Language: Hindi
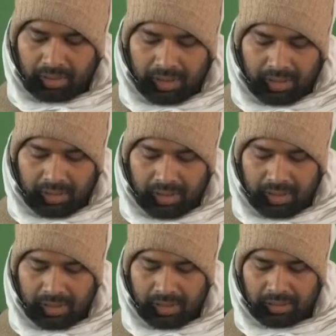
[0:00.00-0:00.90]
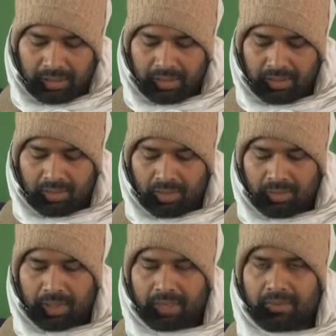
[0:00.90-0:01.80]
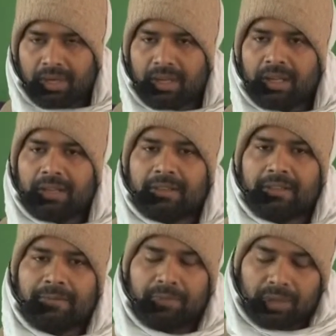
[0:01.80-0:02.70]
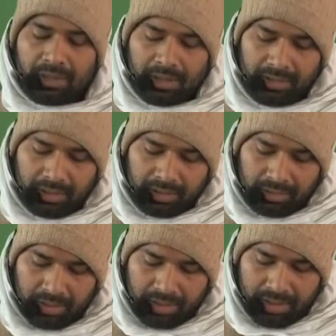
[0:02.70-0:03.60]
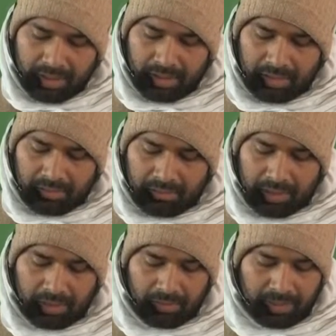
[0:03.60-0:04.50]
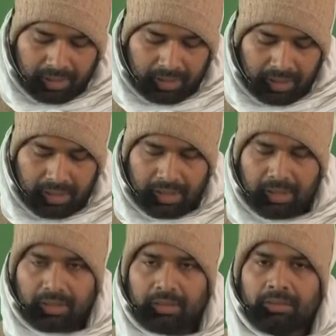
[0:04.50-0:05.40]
दर्शनीय तिलको बनमाला दिव्य गंध तुलसी मधुमत्तई ही